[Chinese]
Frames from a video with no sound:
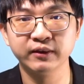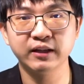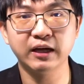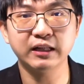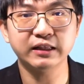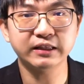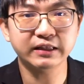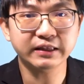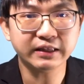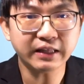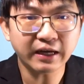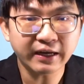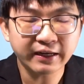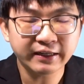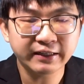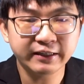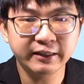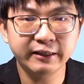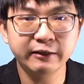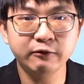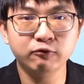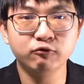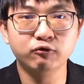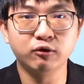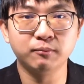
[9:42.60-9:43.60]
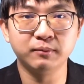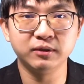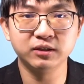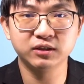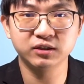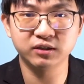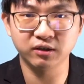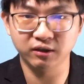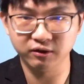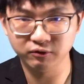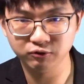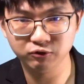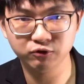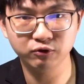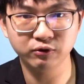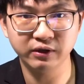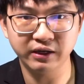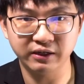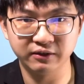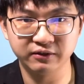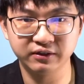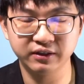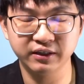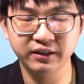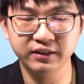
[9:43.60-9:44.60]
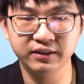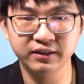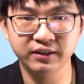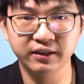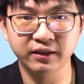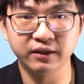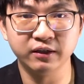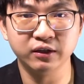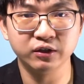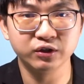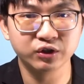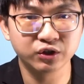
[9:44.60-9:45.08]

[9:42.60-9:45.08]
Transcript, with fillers: 他代替我们成就了这一切，